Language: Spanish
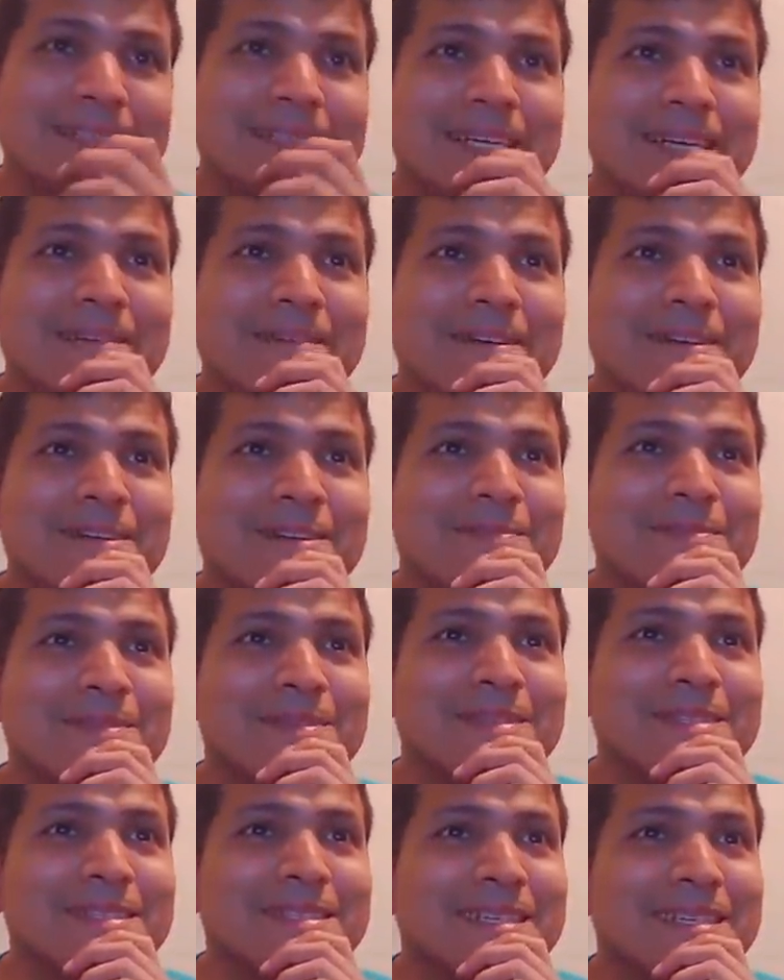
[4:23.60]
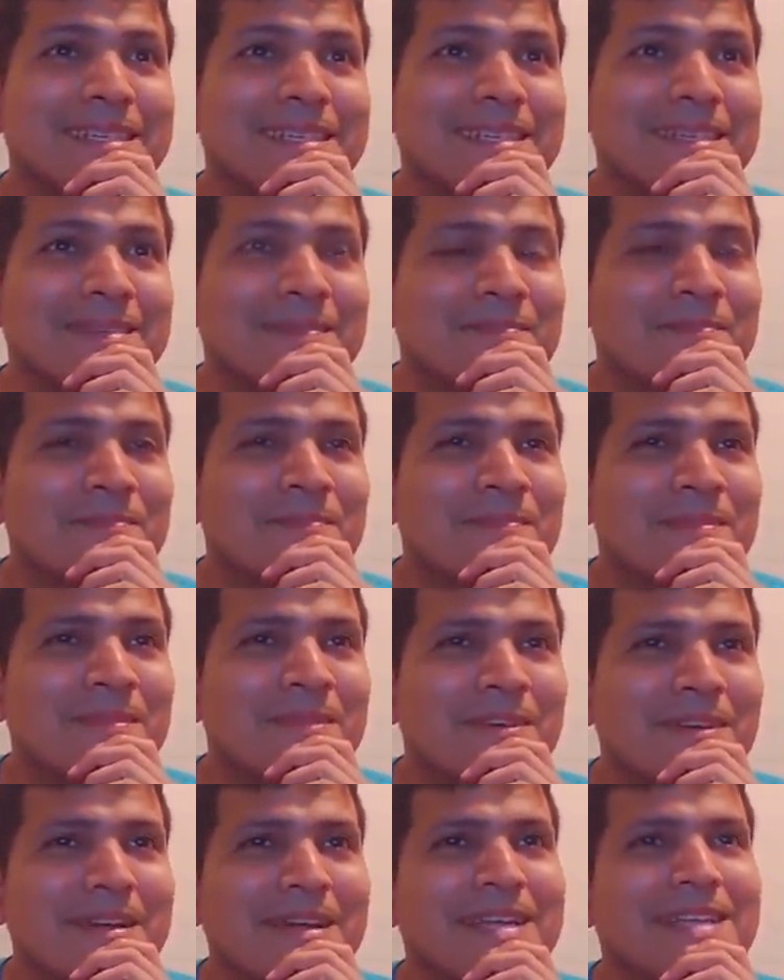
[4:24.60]
caballo por C7?
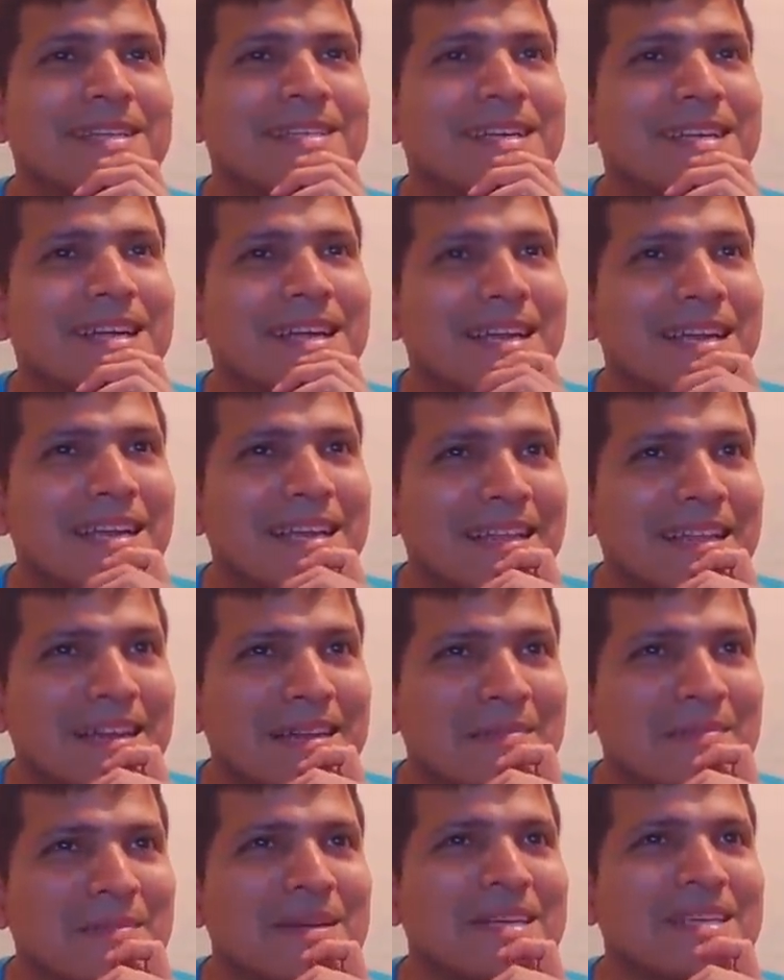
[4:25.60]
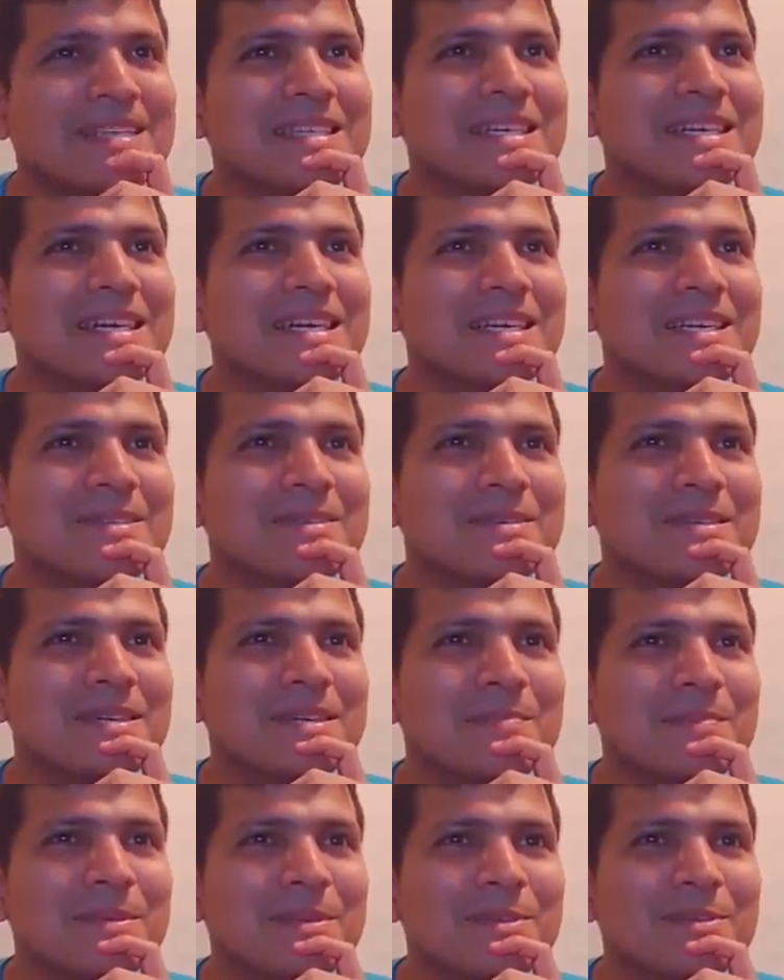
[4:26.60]
Ok, atacas la dama, atacas la
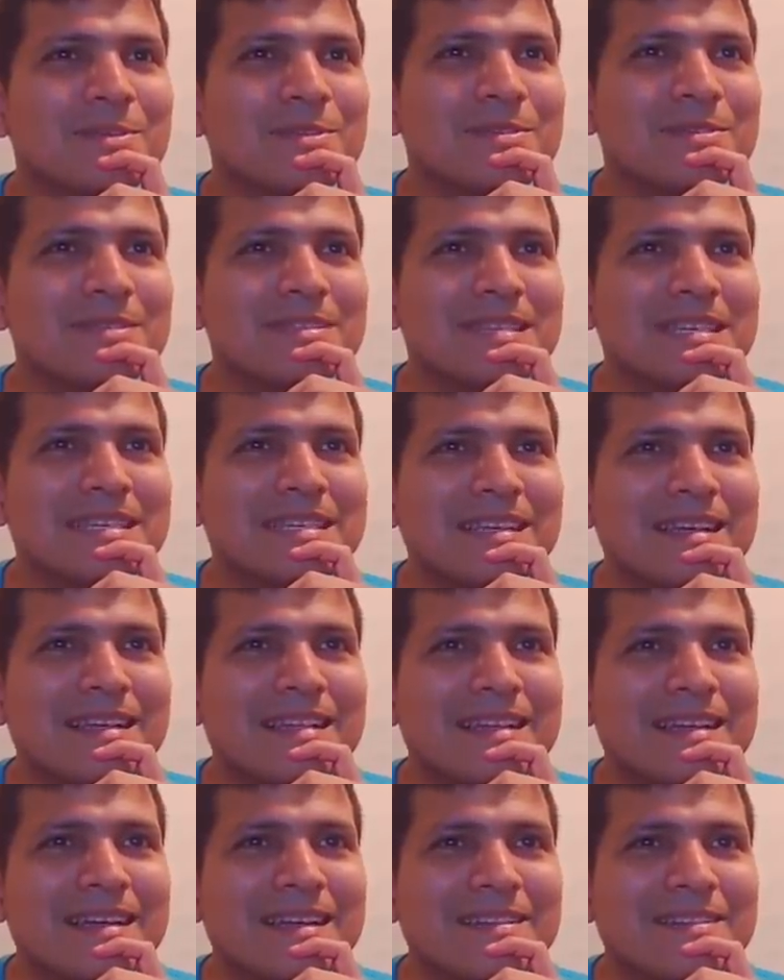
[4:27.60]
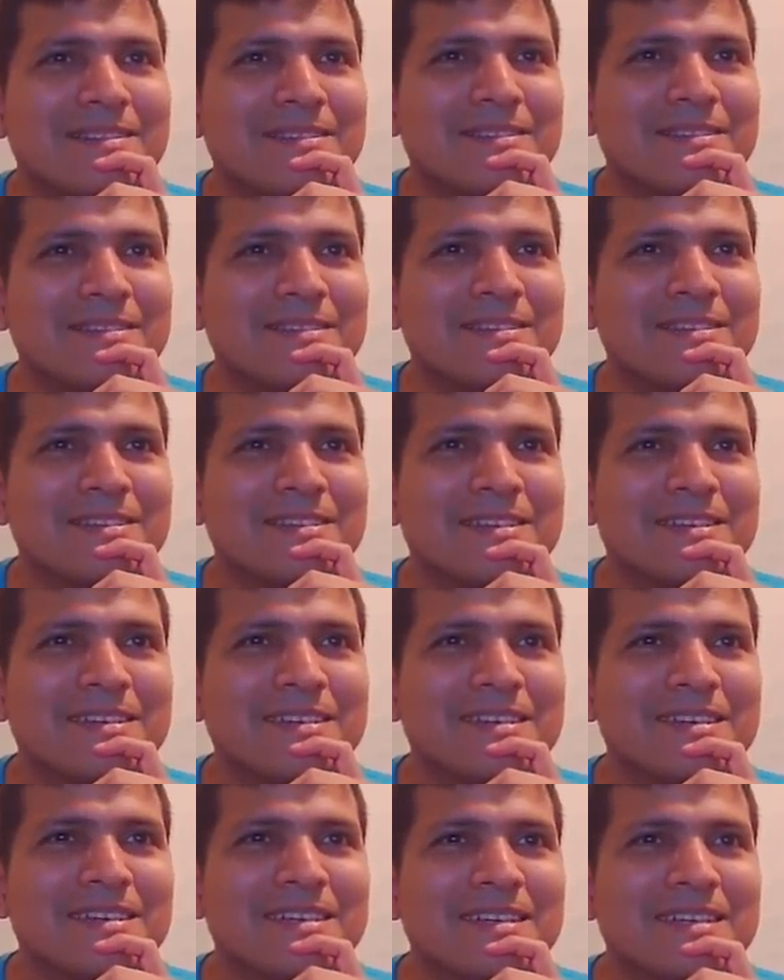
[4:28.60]
torre, pero ¿dónde estás dejando
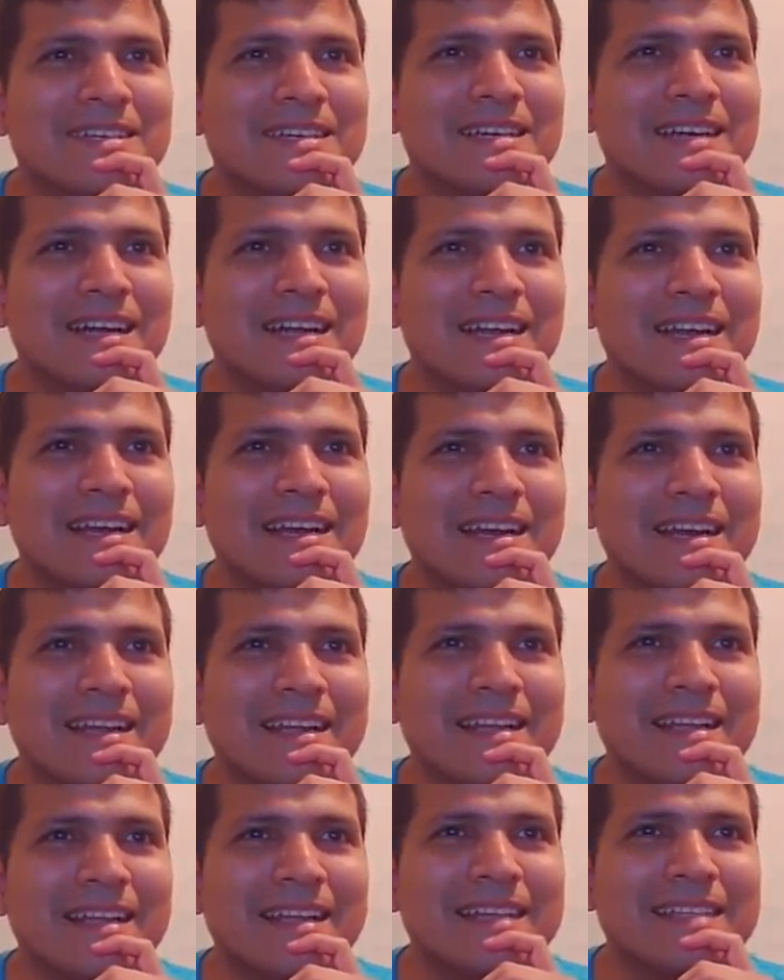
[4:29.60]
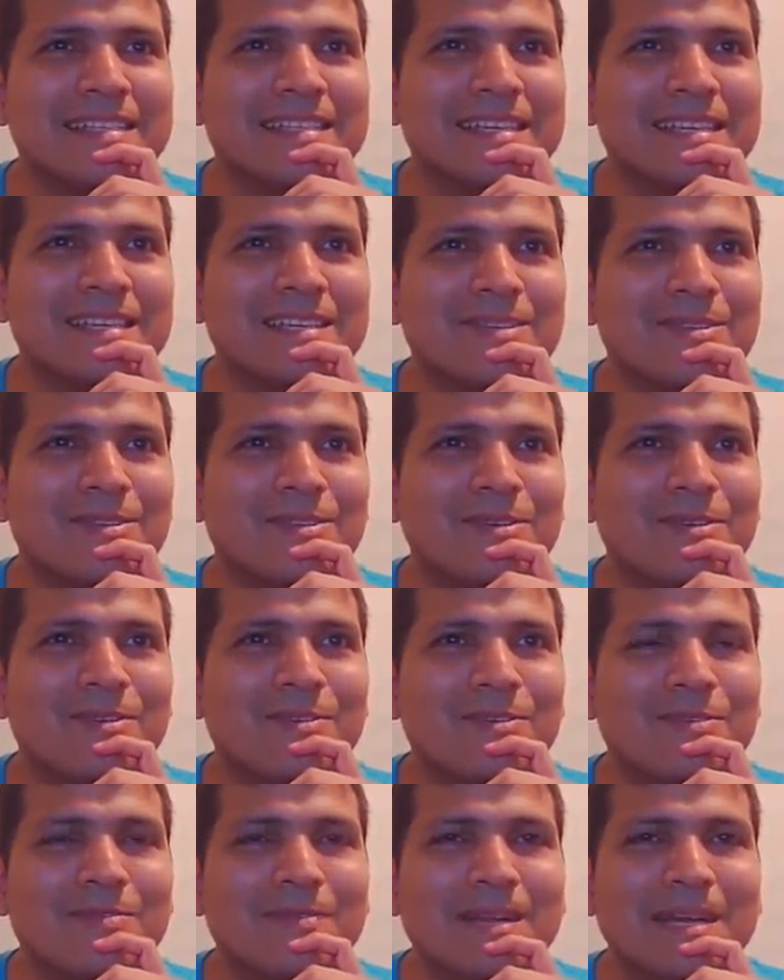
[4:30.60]
al rey en el centro con
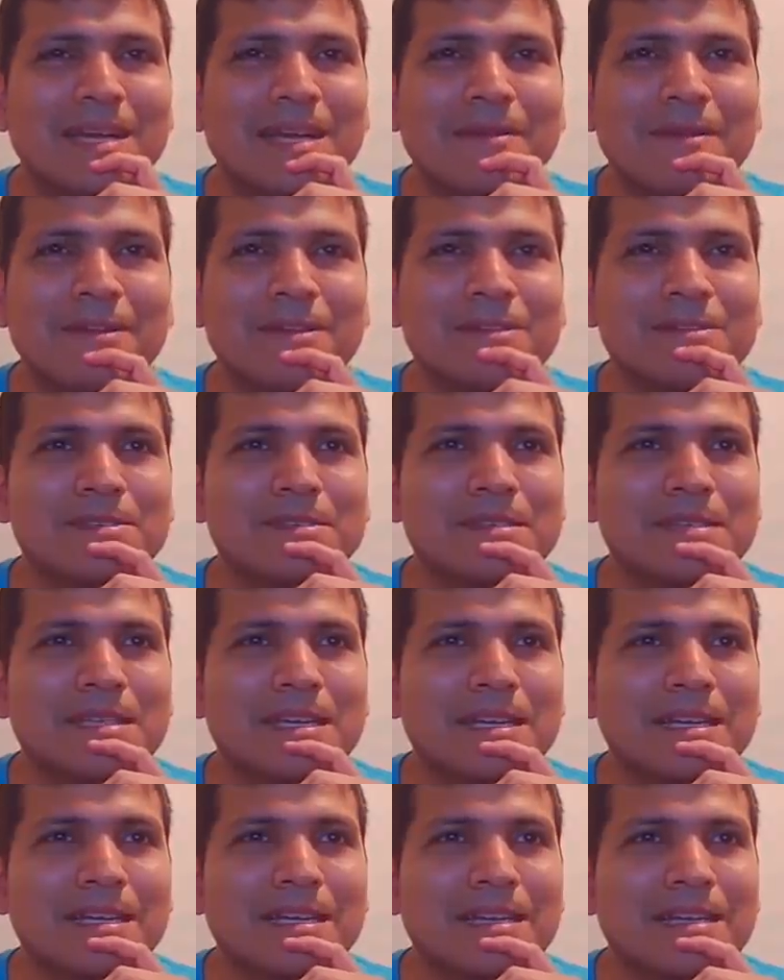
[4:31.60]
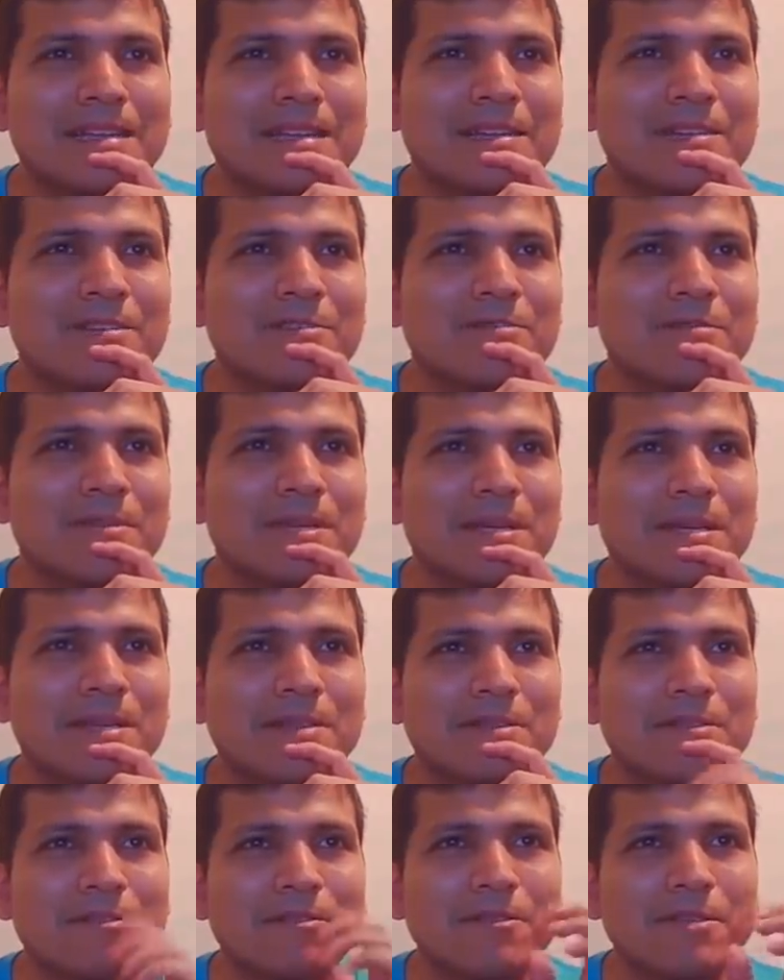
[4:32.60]
un maravilloso ataque al
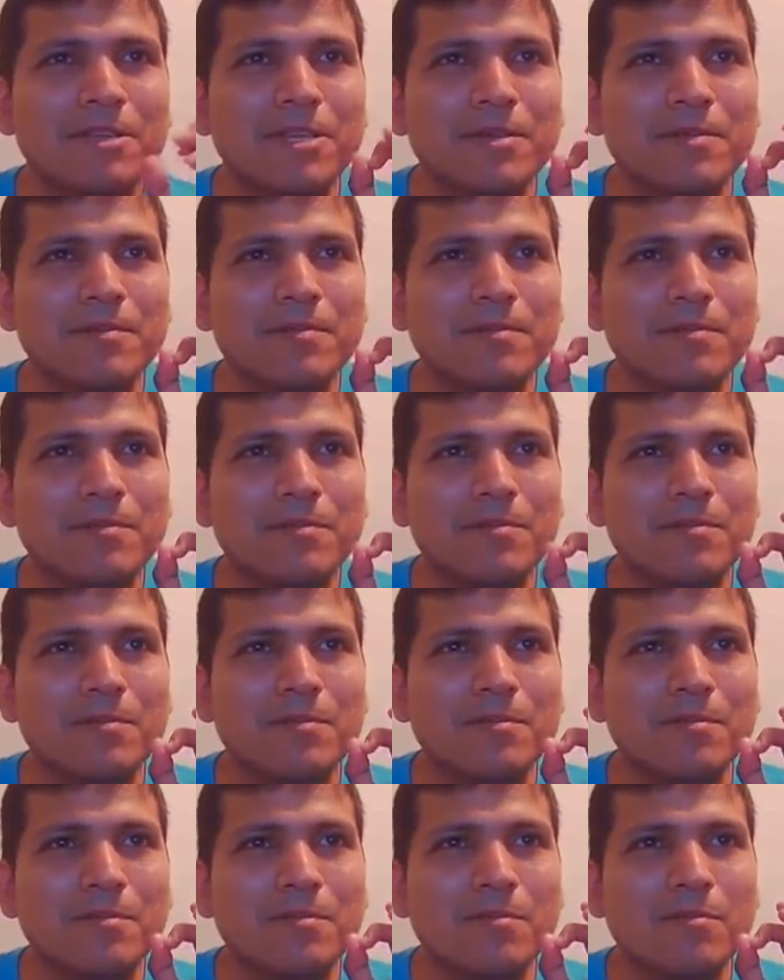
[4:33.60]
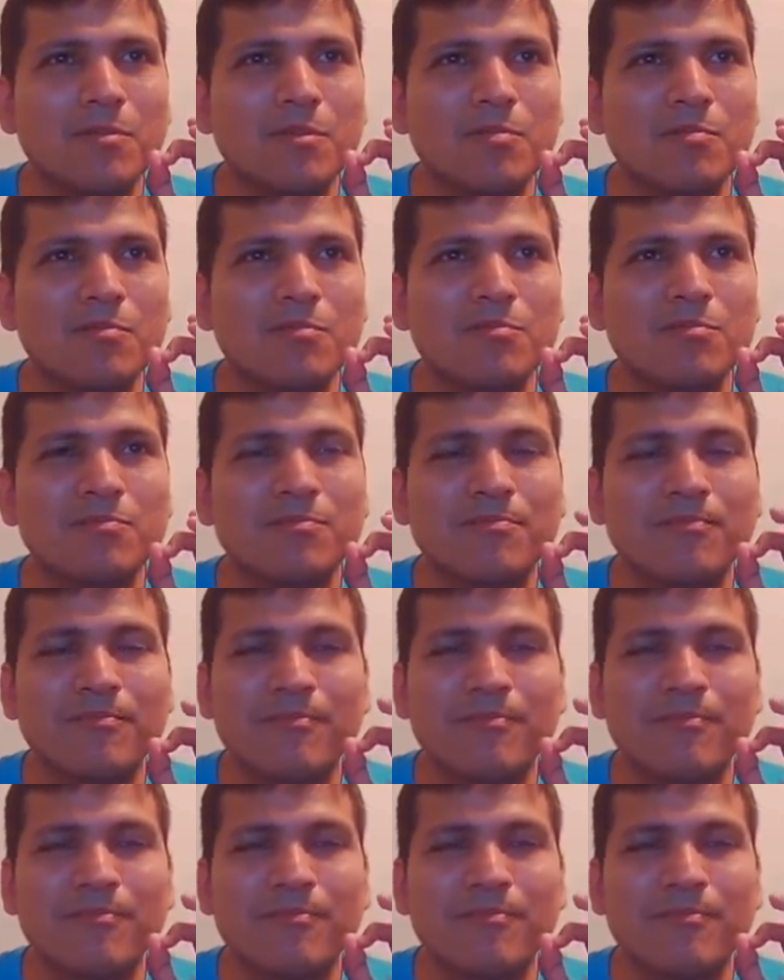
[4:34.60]
descubierto y boom?